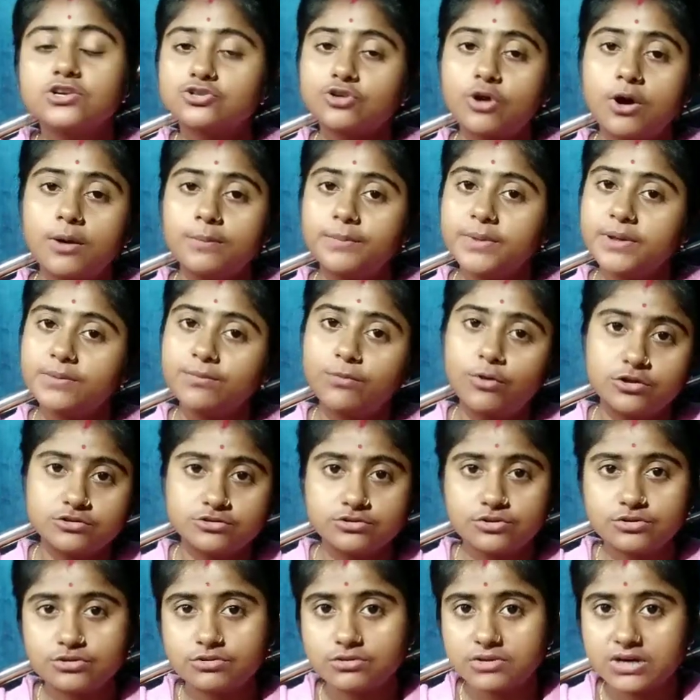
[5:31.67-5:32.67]
সবই
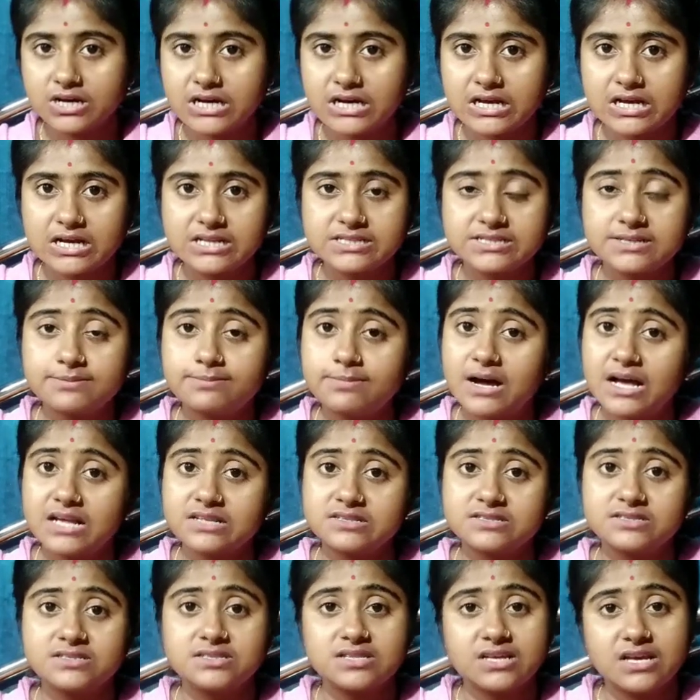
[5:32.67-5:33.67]
বন্ধ করে রেখেছে
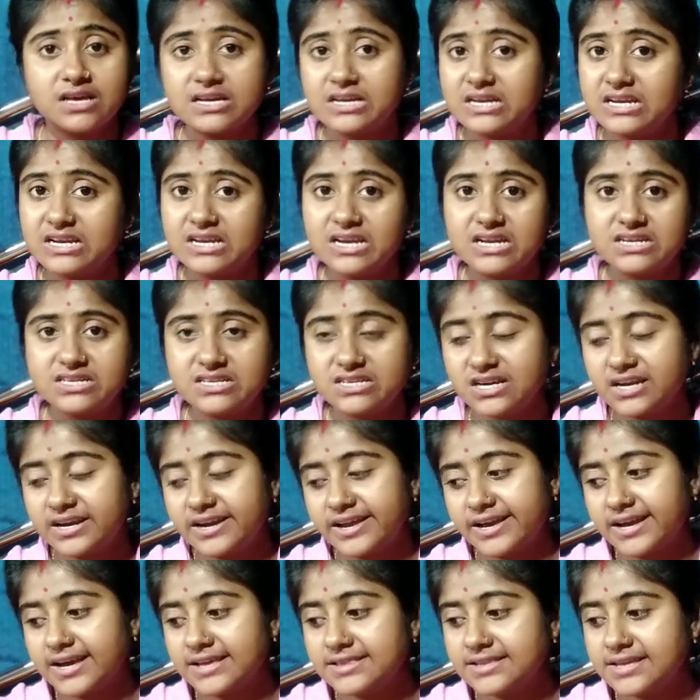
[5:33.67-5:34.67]
বাস দিয়ে ঘিরে টিরে
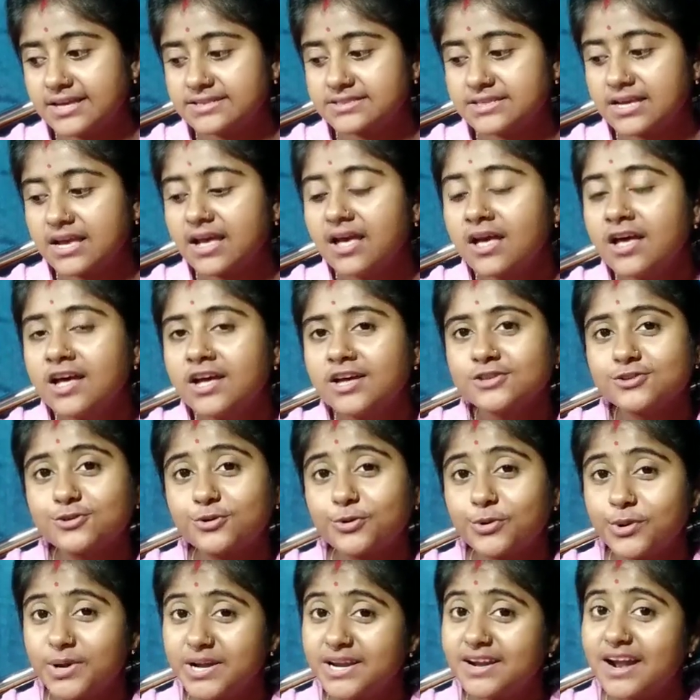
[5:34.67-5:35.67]
রেখে দিয়েছে তো
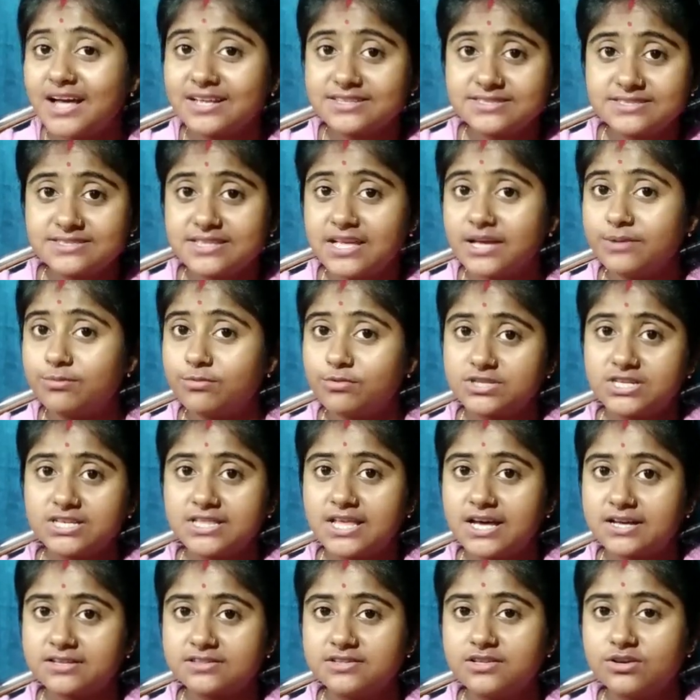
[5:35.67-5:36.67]
ওই রাস্তায় বসে
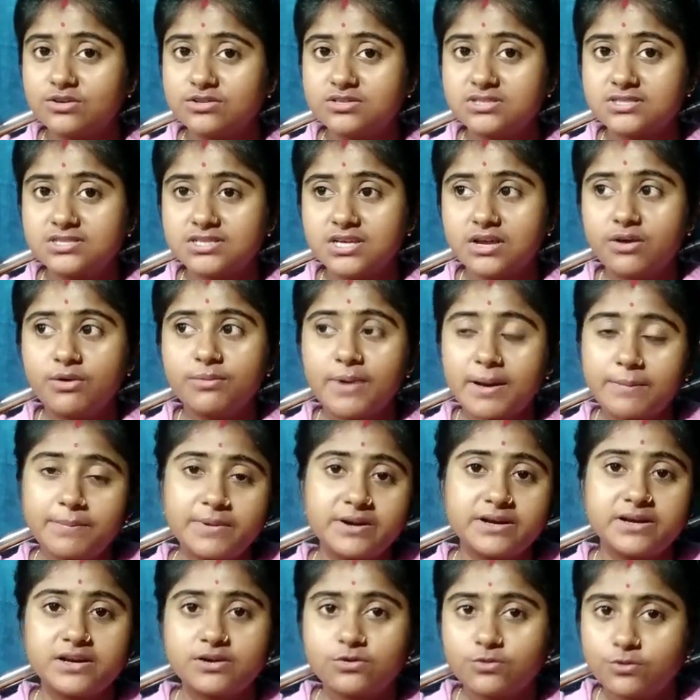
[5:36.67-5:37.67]
থাকতে হচ্ছে ওই
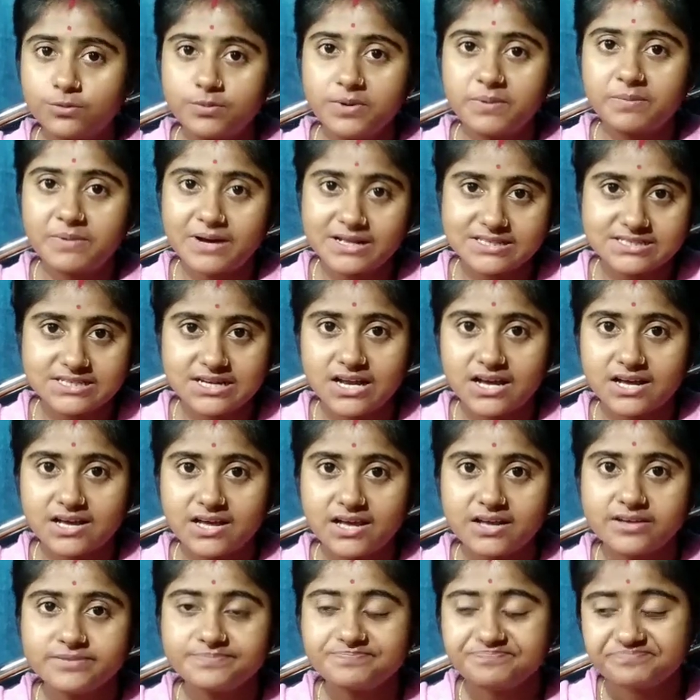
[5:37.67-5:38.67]
ব্যাপারটা খুবই বাজে
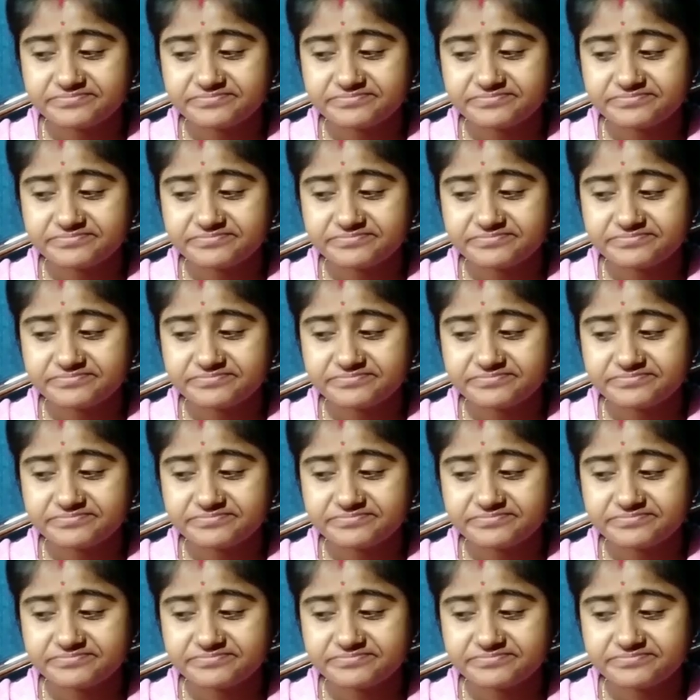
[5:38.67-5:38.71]
লাগে